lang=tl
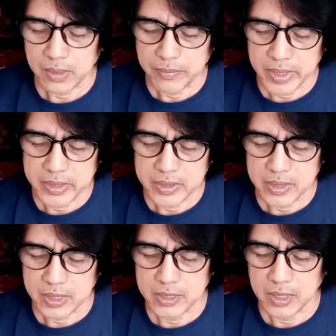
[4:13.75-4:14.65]
kamay
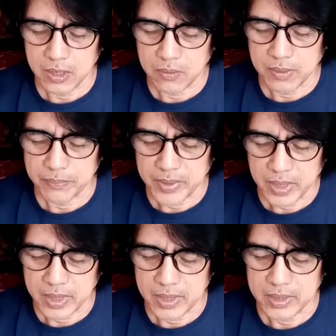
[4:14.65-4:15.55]
at dalawang
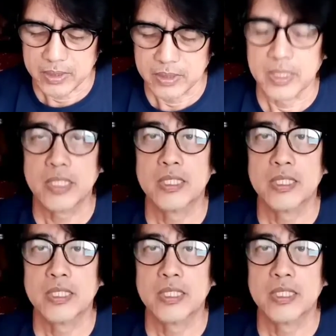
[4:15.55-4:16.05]
paa na